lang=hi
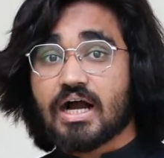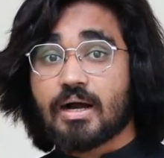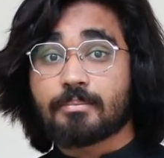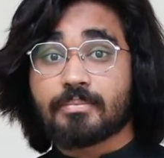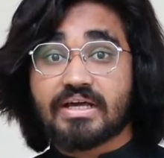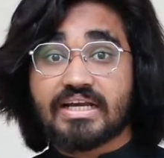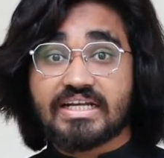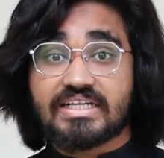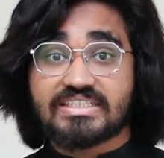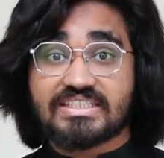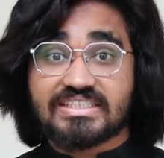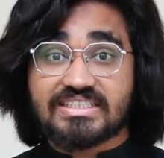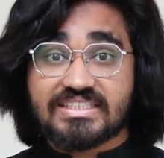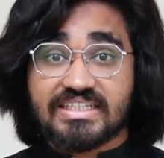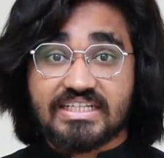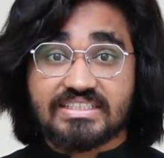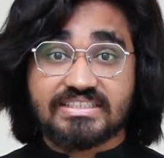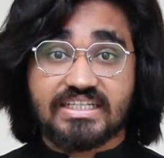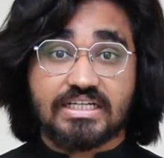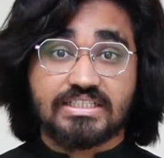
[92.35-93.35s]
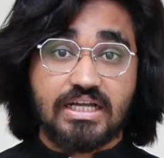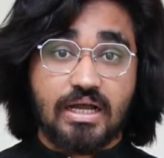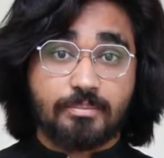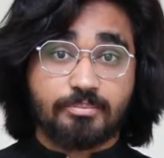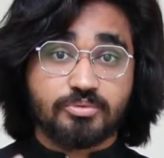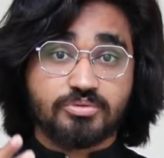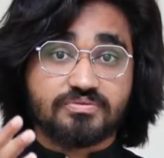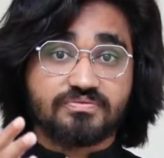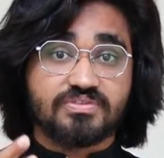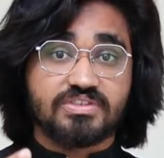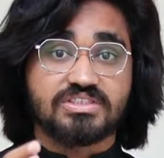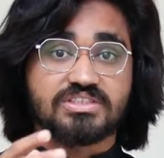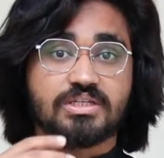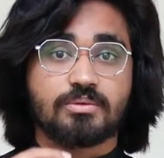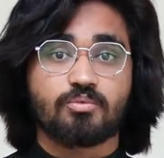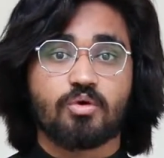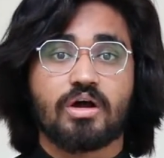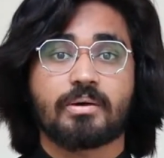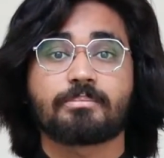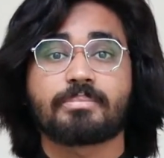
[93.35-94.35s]
काम करेंगे जितना ज़्यादा आप उस फील्ड से
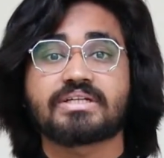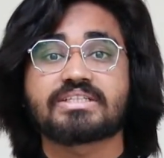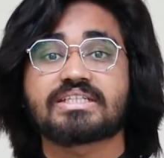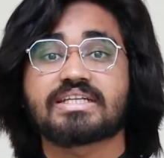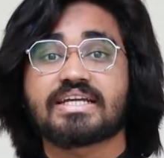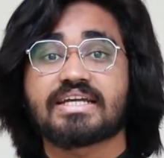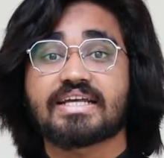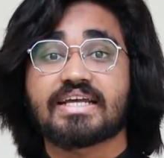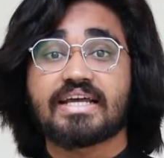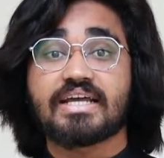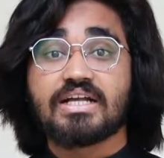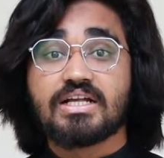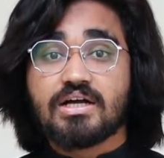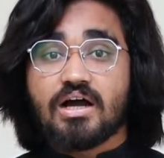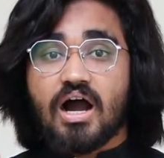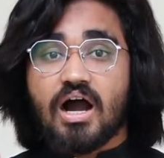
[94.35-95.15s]
मुहब्बत करेंगे